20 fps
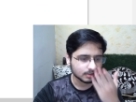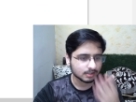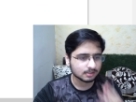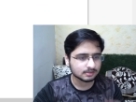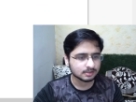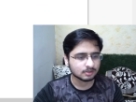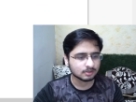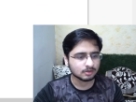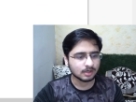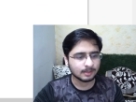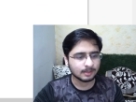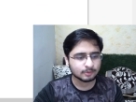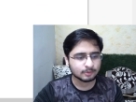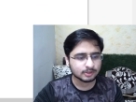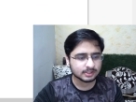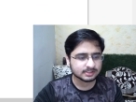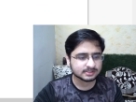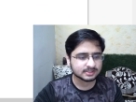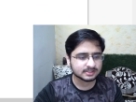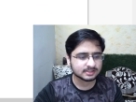देखो आपको
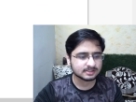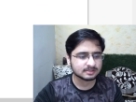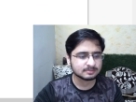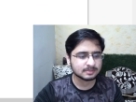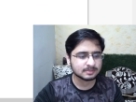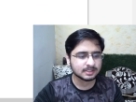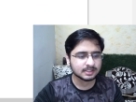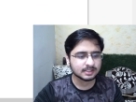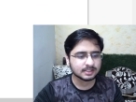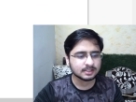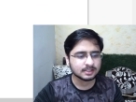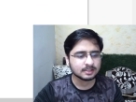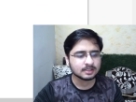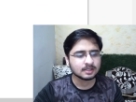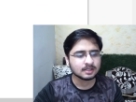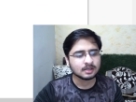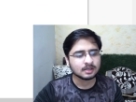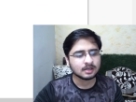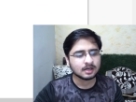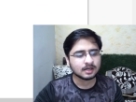टेस्ट केसेस मिलेंगे
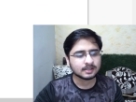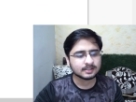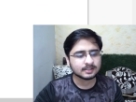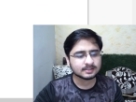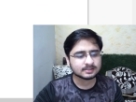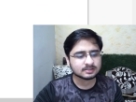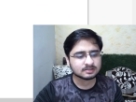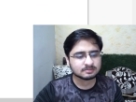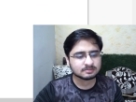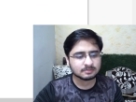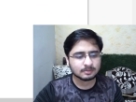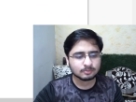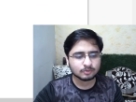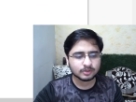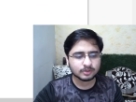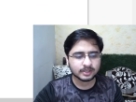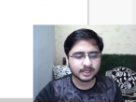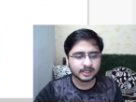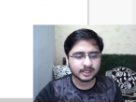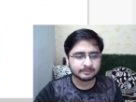हर टेस्ट केस में आपको
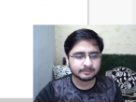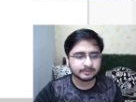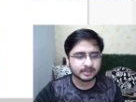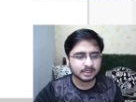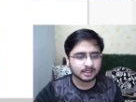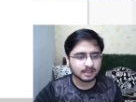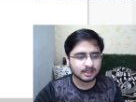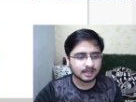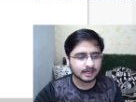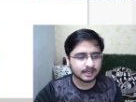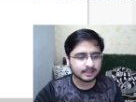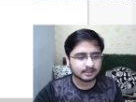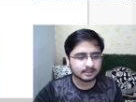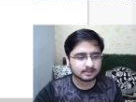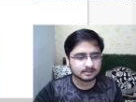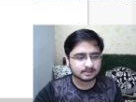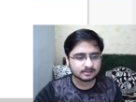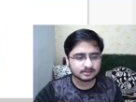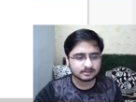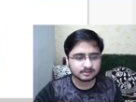एक एन मिलेगा एंड
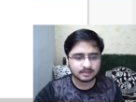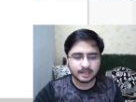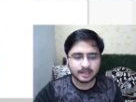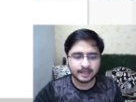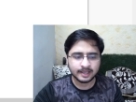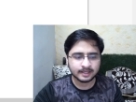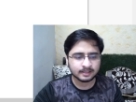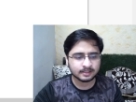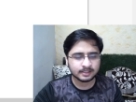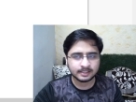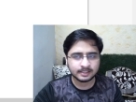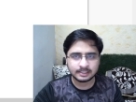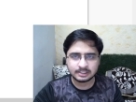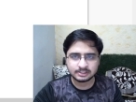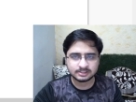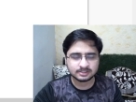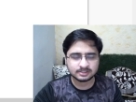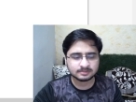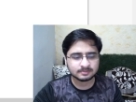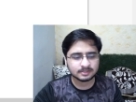एन
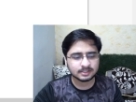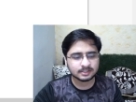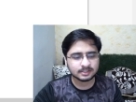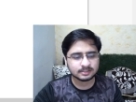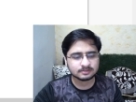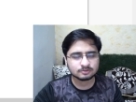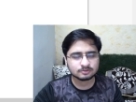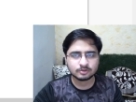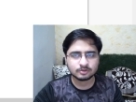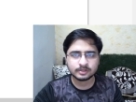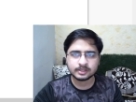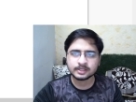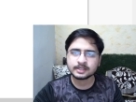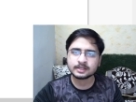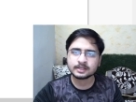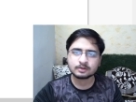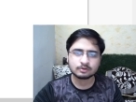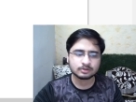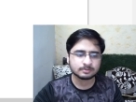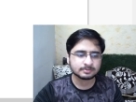इंटीजर्स मिलेंगे जो एरे
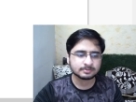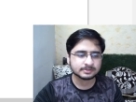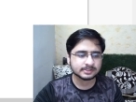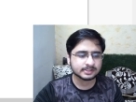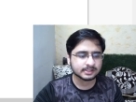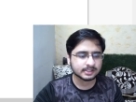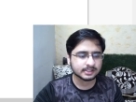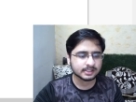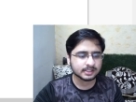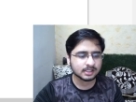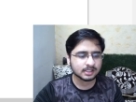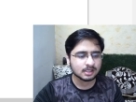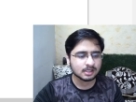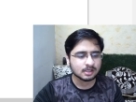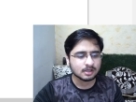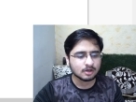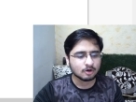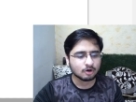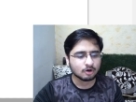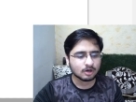को रिप्रेजेंट करेंगे
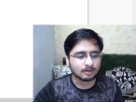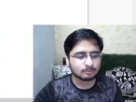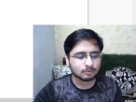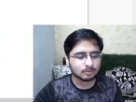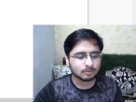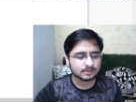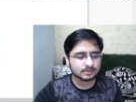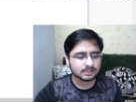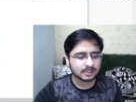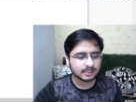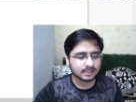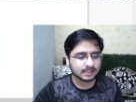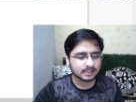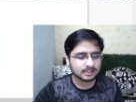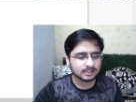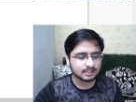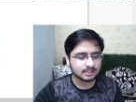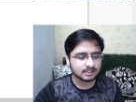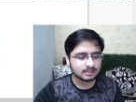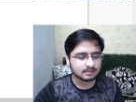और आपको बताना है
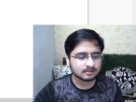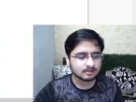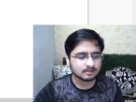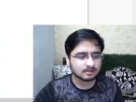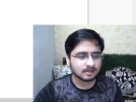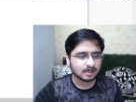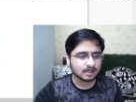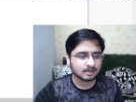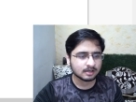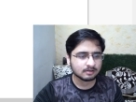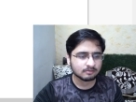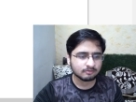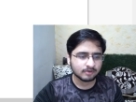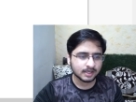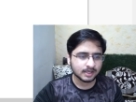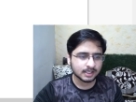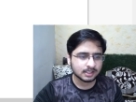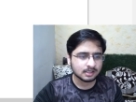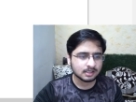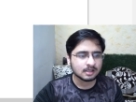कि
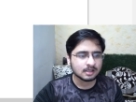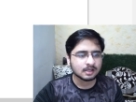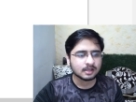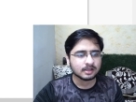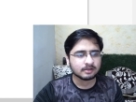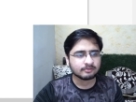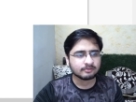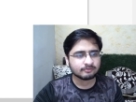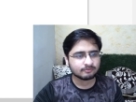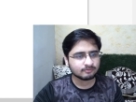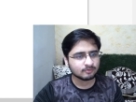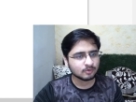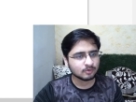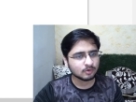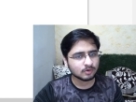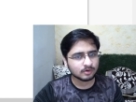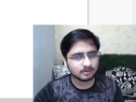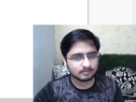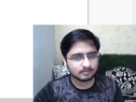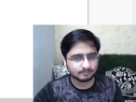वन इफ़ वो
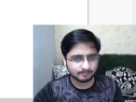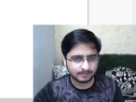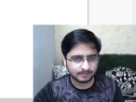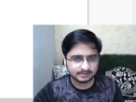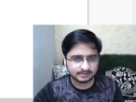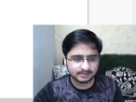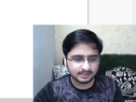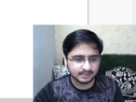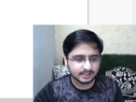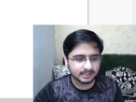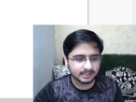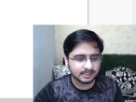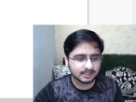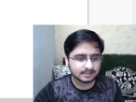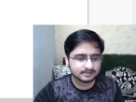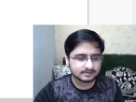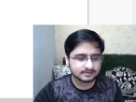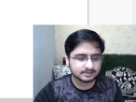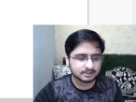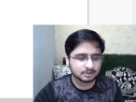प्रेजेंट है
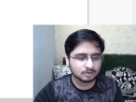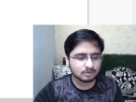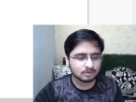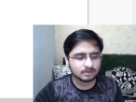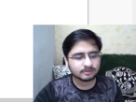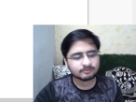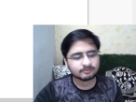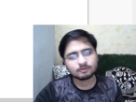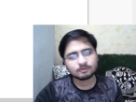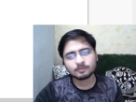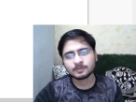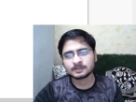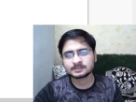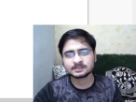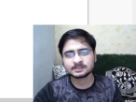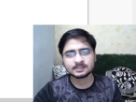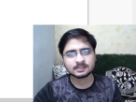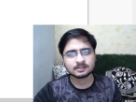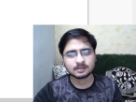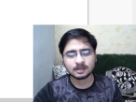ज़ीरो इफ़ वो
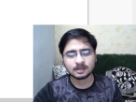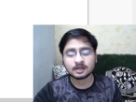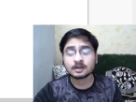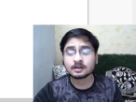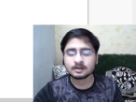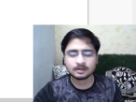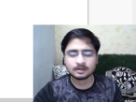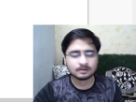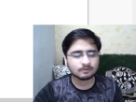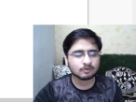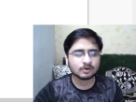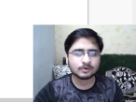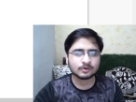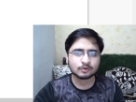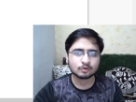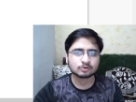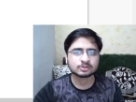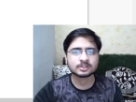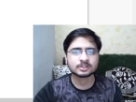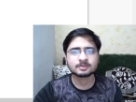प्रेजेंट अगर अगर वो
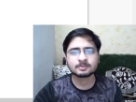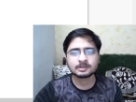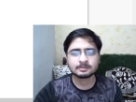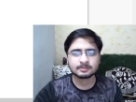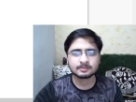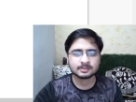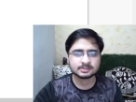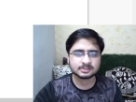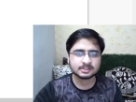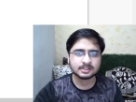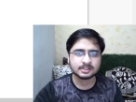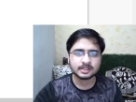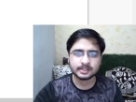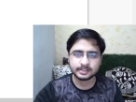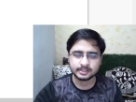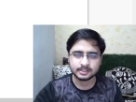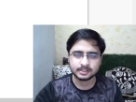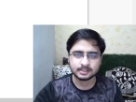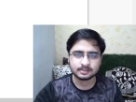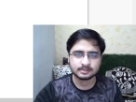क्लोज अंडर मल्टीप्लीकेशन नहीं
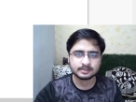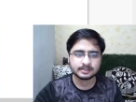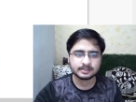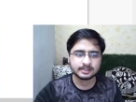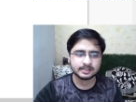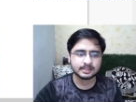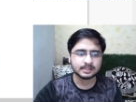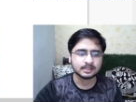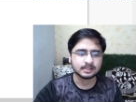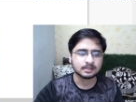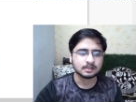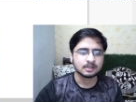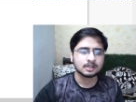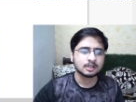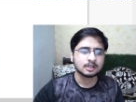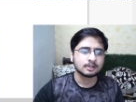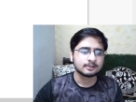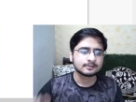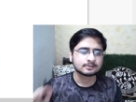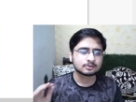है ठीक है
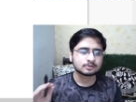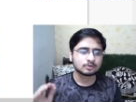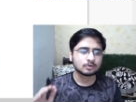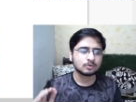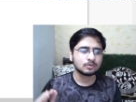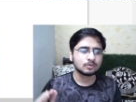तो